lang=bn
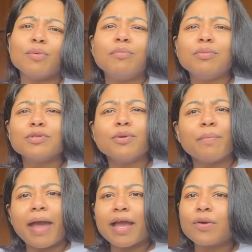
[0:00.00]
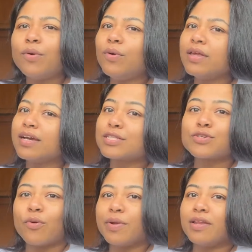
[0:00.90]
সম্ভবত ম্যাঙ্গো ইয়া
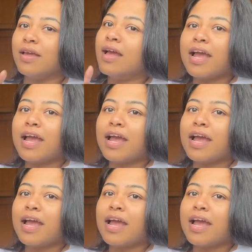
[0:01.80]
স্ট্রবেরি